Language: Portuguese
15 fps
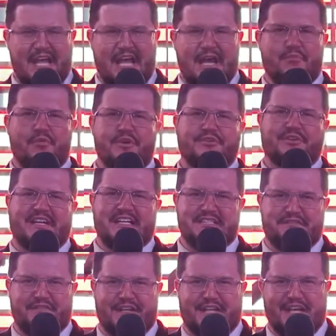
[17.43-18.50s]
É muito
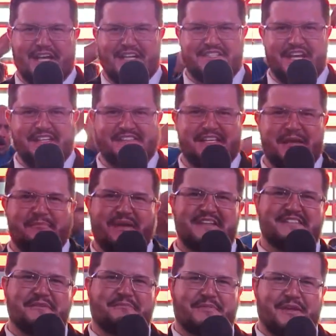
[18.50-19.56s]
gratificante receber
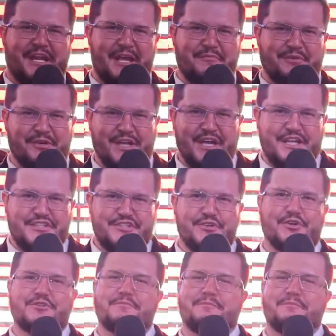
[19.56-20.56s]
esse prêmio de outro